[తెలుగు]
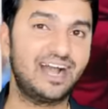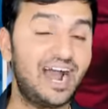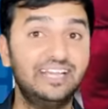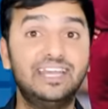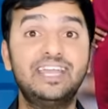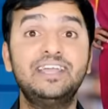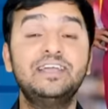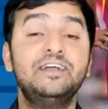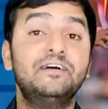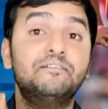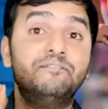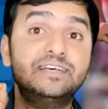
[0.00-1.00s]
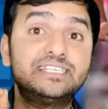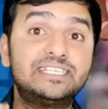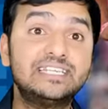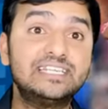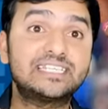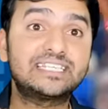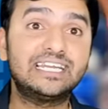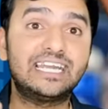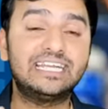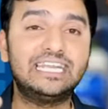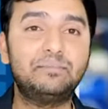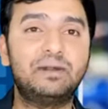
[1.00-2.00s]
అంటే వెస్టిండీస్
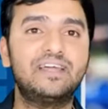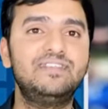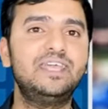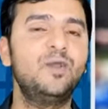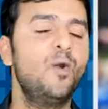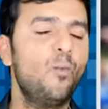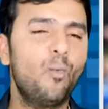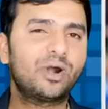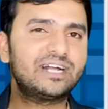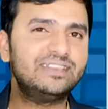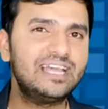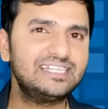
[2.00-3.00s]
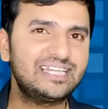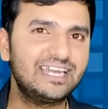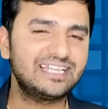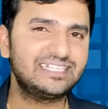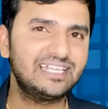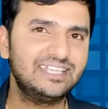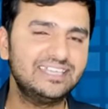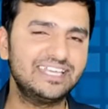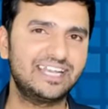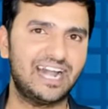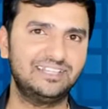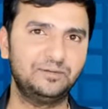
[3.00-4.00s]
క్రికెట్ టీం అనేది ఒక దేశానికి చెందింది
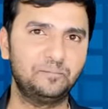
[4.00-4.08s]
కాదు